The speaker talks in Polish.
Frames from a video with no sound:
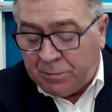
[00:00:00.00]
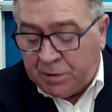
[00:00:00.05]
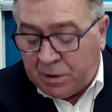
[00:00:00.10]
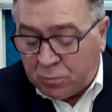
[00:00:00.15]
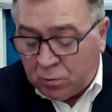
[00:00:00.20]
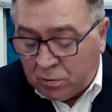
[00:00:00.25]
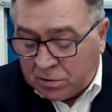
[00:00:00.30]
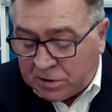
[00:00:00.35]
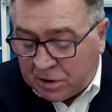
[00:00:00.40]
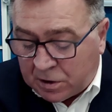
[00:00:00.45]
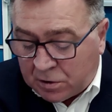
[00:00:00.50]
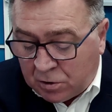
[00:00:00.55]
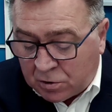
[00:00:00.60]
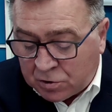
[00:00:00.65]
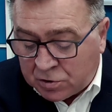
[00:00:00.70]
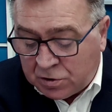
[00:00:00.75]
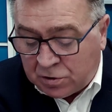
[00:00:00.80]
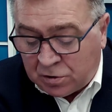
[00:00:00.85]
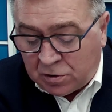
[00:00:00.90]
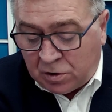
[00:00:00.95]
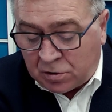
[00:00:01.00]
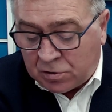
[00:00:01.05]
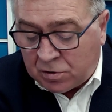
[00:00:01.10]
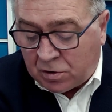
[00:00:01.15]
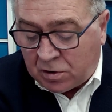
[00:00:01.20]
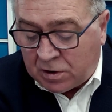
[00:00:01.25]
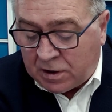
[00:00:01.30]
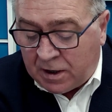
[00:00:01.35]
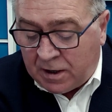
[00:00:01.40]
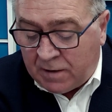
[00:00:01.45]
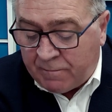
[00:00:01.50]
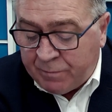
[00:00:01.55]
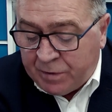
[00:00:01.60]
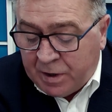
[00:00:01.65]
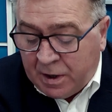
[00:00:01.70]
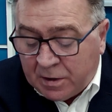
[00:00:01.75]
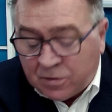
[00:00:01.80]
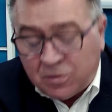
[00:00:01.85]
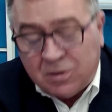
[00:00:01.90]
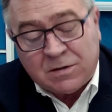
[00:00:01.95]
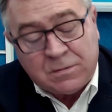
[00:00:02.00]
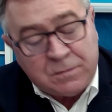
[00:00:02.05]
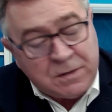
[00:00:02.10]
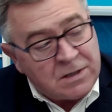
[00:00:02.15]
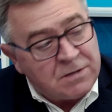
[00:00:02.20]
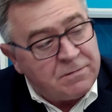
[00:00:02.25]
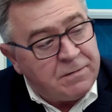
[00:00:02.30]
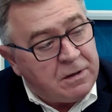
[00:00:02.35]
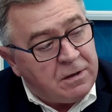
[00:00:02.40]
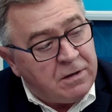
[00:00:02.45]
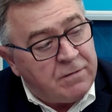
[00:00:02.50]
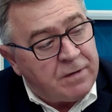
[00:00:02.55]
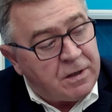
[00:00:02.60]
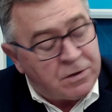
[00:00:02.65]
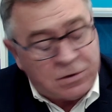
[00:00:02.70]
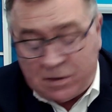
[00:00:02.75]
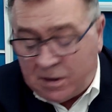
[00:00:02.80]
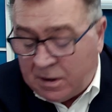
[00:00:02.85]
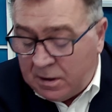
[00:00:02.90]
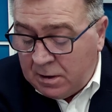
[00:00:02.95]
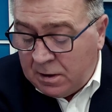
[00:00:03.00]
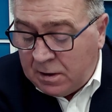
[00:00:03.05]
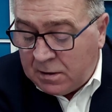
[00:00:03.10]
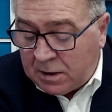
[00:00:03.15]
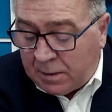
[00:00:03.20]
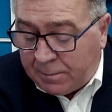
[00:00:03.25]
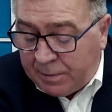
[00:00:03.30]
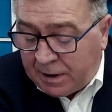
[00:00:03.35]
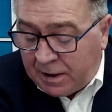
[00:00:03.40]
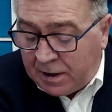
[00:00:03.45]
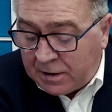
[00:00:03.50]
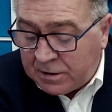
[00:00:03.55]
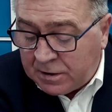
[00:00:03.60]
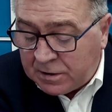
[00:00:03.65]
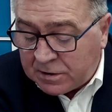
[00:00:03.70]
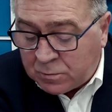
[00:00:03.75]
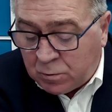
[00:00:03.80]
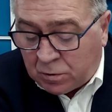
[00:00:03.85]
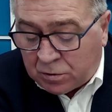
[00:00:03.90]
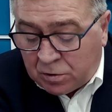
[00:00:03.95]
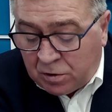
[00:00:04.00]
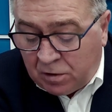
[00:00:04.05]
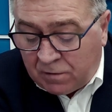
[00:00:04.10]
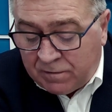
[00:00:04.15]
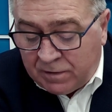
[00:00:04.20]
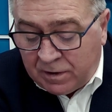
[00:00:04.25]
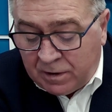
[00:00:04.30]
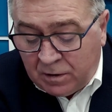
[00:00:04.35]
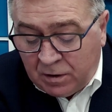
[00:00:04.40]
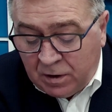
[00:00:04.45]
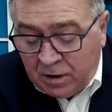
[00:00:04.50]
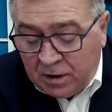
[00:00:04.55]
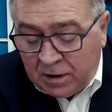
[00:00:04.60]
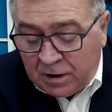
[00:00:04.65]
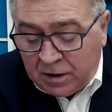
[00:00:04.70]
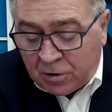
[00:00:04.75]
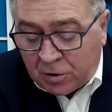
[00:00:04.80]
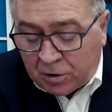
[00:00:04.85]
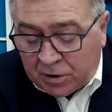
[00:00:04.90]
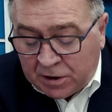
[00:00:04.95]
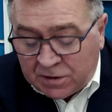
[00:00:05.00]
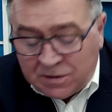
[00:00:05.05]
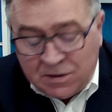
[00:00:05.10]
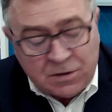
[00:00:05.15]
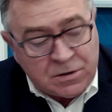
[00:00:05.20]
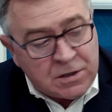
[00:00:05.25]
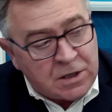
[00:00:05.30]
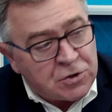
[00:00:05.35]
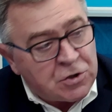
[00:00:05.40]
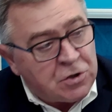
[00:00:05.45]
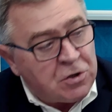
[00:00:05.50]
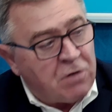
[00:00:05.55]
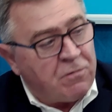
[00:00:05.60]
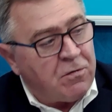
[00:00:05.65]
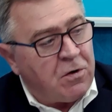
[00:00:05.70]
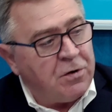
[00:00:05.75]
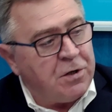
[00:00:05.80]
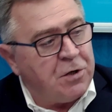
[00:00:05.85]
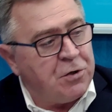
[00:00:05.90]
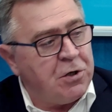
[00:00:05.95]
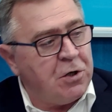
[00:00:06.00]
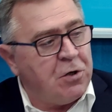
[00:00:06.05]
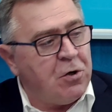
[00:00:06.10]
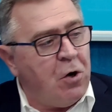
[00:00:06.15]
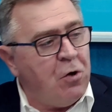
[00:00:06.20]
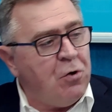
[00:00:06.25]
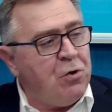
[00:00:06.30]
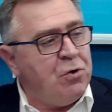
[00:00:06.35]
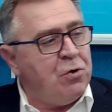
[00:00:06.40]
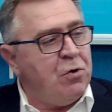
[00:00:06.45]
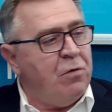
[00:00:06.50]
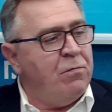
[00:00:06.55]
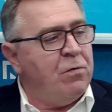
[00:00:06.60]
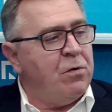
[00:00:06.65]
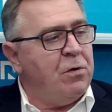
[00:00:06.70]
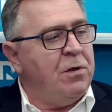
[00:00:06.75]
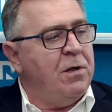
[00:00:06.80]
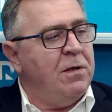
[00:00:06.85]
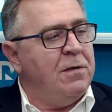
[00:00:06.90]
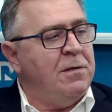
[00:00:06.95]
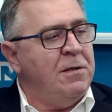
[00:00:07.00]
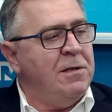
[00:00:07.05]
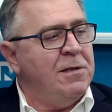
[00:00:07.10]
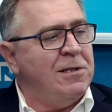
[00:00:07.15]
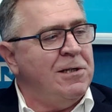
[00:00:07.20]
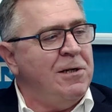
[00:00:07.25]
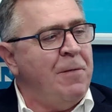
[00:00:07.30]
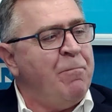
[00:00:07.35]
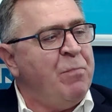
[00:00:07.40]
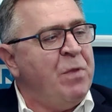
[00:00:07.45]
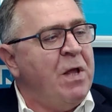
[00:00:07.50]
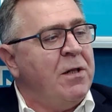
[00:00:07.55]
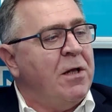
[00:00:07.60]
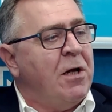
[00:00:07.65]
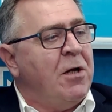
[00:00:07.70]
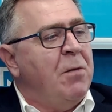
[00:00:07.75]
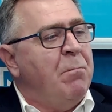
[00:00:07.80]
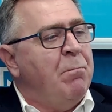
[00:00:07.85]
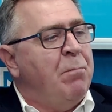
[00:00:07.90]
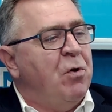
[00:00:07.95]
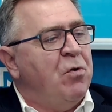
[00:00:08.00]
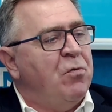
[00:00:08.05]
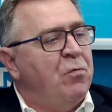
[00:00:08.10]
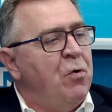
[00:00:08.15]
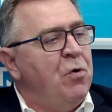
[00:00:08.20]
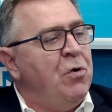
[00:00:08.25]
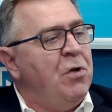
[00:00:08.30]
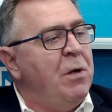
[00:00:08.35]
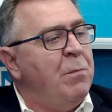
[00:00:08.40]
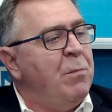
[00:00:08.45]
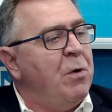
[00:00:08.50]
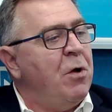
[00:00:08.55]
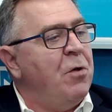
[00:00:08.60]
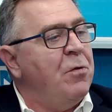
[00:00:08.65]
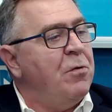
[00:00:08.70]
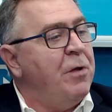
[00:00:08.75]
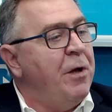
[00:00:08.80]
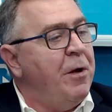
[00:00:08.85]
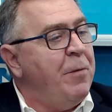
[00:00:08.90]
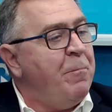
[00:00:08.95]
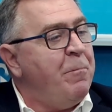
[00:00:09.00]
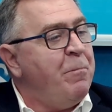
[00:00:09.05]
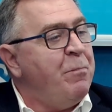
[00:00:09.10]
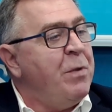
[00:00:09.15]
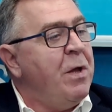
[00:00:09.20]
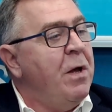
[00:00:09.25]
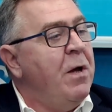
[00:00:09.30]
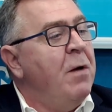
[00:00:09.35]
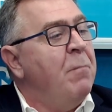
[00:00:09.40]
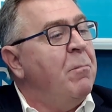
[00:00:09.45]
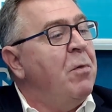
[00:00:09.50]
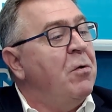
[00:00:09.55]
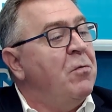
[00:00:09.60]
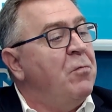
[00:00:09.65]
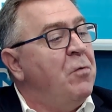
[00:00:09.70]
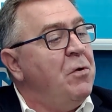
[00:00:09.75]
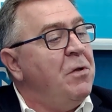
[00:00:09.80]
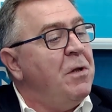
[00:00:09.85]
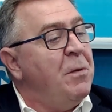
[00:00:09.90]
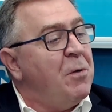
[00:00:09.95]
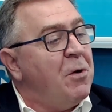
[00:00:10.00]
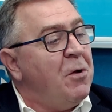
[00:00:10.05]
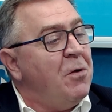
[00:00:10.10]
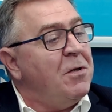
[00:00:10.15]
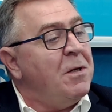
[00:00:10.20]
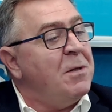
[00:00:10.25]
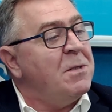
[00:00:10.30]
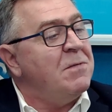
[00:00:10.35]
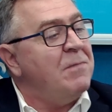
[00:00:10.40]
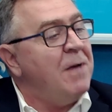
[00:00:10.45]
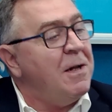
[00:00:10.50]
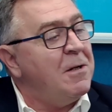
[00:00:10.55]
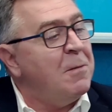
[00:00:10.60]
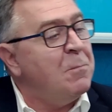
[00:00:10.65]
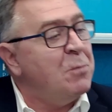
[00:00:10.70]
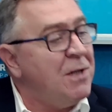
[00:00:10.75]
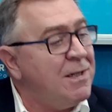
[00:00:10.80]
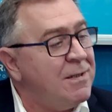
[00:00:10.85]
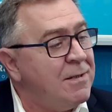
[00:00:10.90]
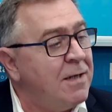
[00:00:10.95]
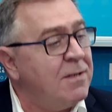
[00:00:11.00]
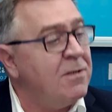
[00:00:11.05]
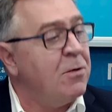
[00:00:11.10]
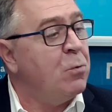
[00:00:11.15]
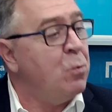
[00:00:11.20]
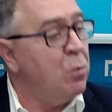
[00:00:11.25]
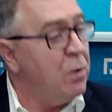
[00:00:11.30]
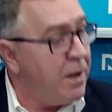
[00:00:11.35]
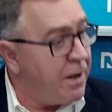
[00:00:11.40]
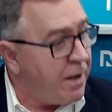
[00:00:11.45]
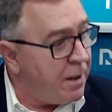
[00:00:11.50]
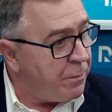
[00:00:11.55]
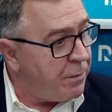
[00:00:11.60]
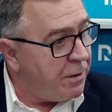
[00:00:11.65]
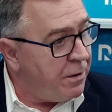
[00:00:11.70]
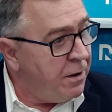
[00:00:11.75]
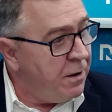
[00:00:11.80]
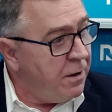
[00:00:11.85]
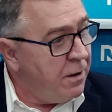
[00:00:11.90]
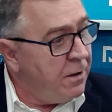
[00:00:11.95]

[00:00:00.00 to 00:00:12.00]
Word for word: Tulce-Koszczyn, tylko droga, to jest niezwykle ważna. Napachanie Złotkowe i Rokietnica Żydowa. One się kończą w Rokietnicy takim podwójnym znam, rondem. Znam te drogi. Podwójnym rondem zwanym przez nas okularami.